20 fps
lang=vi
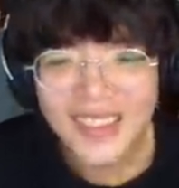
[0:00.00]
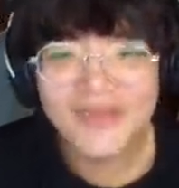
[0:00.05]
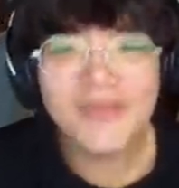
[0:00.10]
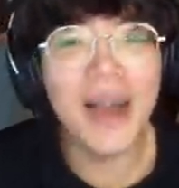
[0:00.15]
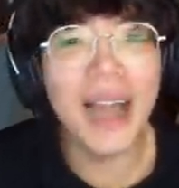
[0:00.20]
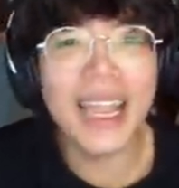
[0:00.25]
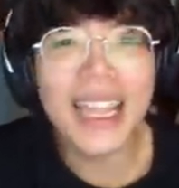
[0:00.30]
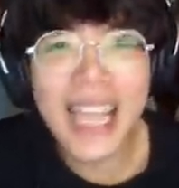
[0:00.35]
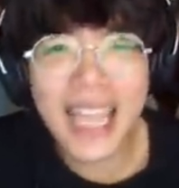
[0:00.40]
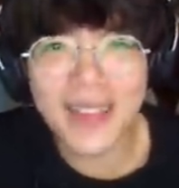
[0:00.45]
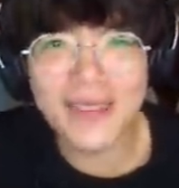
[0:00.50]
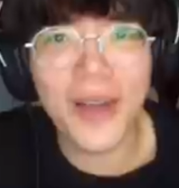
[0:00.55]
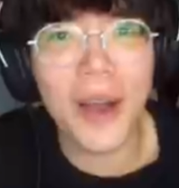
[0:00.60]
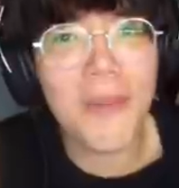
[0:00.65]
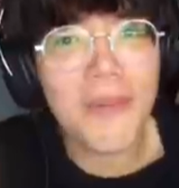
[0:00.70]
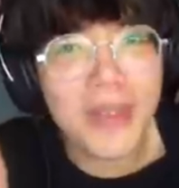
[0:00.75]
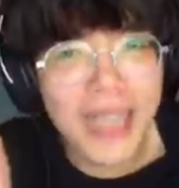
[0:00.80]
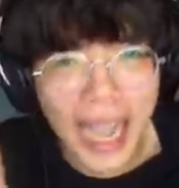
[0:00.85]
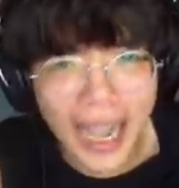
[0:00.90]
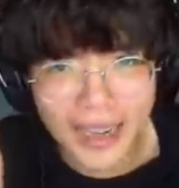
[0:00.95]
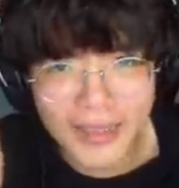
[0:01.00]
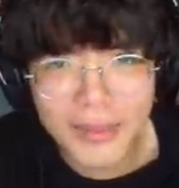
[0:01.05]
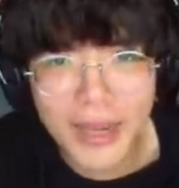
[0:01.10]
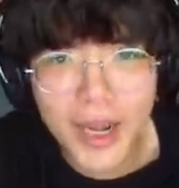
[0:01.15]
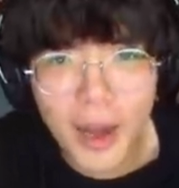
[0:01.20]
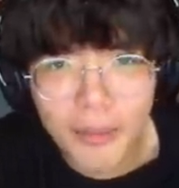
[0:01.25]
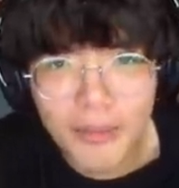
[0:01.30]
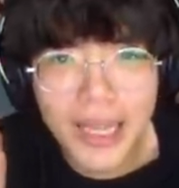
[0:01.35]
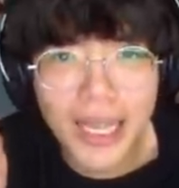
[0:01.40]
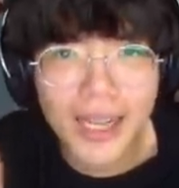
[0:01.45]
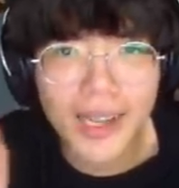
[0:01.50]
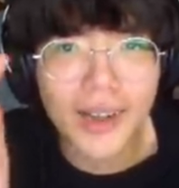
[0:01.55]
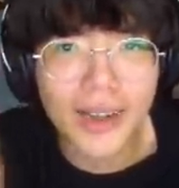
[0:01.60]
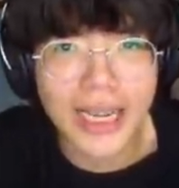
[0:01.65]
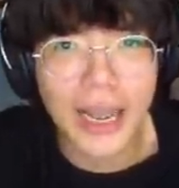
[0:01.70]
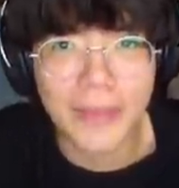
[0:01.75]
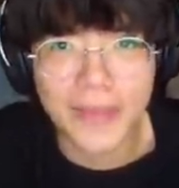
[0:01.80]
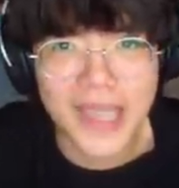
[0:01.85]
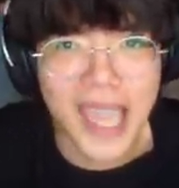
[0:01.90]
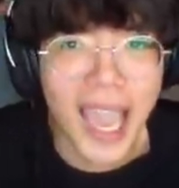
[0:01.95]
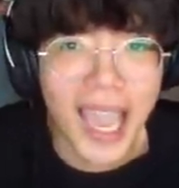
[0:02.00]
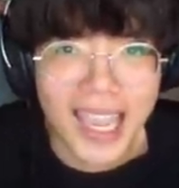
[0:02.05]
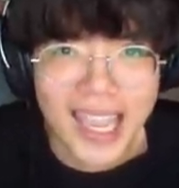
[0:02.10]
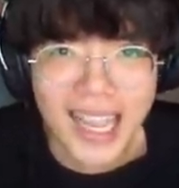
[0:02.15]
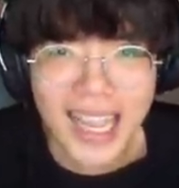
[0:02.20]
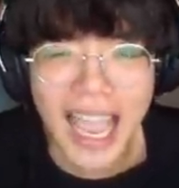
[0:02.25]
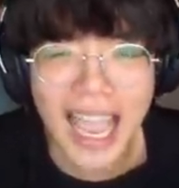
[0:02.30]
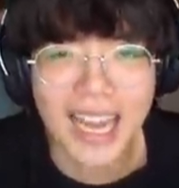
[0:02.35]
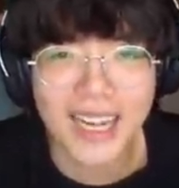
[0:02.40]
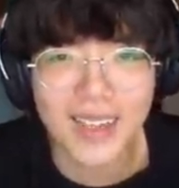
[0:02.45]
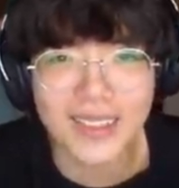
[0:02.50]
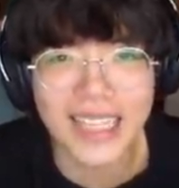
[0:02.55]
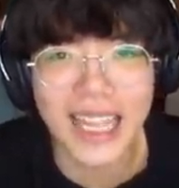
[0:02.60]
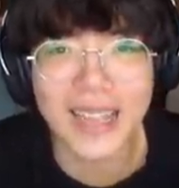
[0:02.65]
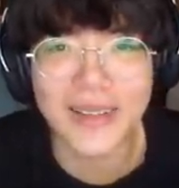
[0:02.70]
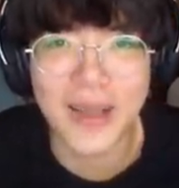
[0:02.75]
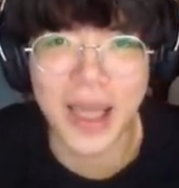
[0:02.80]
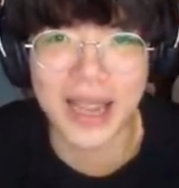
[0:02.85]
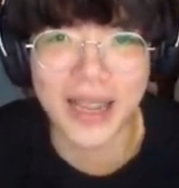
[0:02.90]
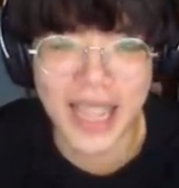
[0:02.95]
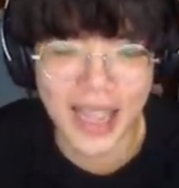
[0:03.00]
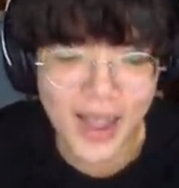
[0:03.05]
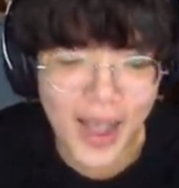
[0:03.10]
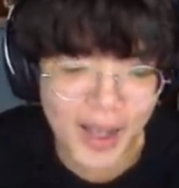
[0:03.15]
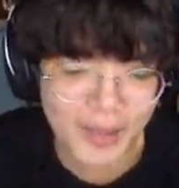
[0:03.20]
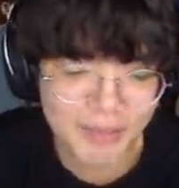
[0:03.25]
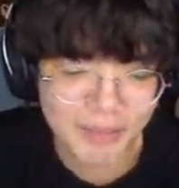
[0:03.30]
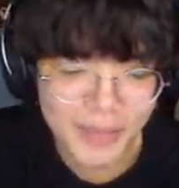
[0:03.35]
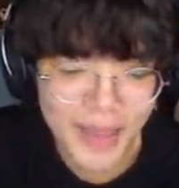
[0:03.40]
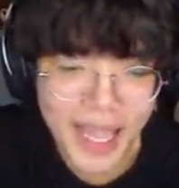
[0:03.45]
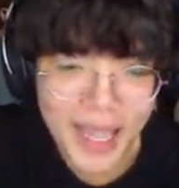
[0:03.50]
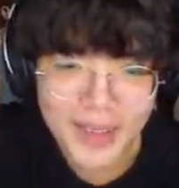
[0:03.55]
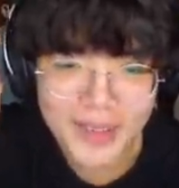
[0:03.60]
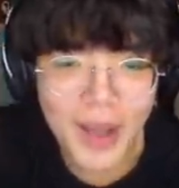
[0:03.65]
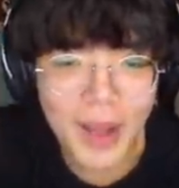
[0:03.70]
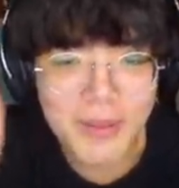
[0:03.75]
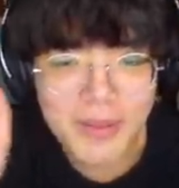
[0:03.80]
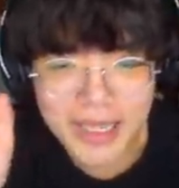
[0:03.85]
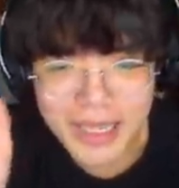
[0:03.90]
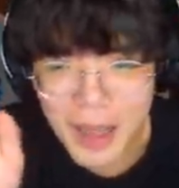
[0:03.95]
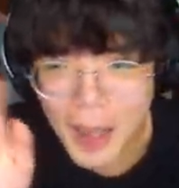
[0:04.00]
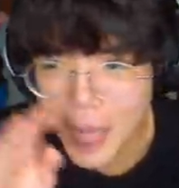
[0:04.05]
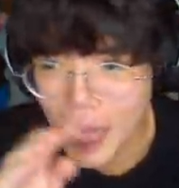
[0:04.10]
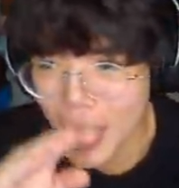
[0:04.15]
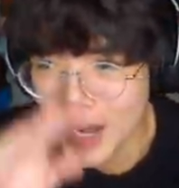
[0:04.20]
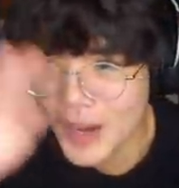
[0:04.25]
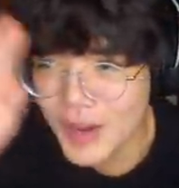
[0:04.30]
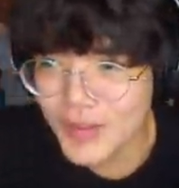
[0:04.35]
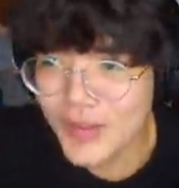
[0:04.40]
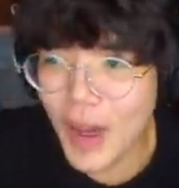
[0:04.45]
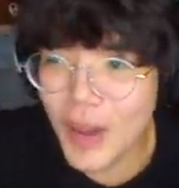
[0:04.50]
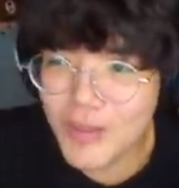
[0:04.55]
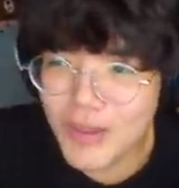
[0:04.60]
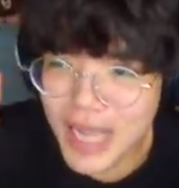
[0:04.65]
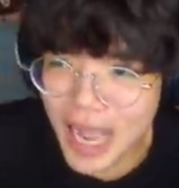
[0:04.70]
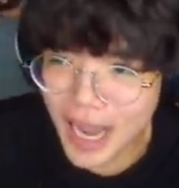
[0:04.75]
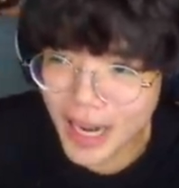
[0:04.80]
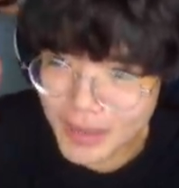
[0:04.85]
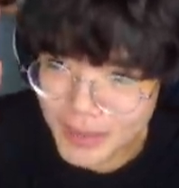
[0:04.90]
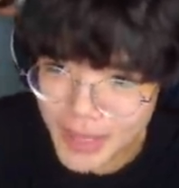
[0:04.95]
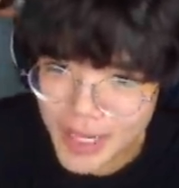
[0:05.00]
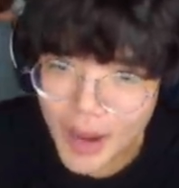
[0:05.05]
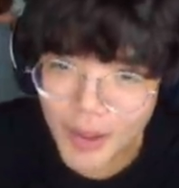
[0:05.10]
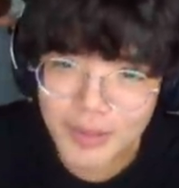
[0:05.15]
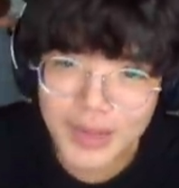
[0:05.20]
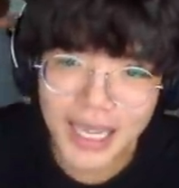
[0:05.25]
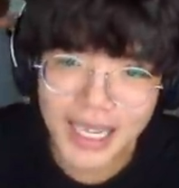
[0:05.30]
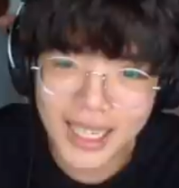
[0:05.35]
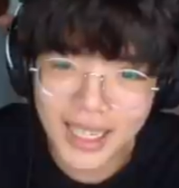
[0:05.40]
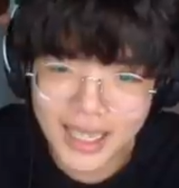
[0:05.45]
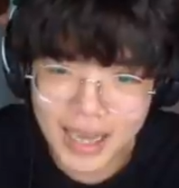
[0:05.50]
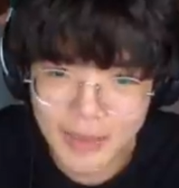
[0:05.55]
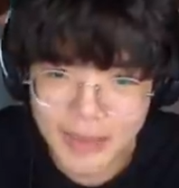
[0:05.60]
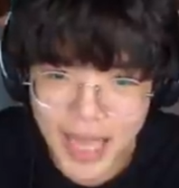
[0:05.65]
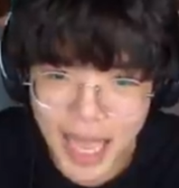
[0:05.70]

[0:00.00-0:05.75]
Bởi vì Phong Cận mới đúng là người đẹp trai nhất Hero Team bạn hiểu không Phong dạy Phong Cận mới đúng là người đẹp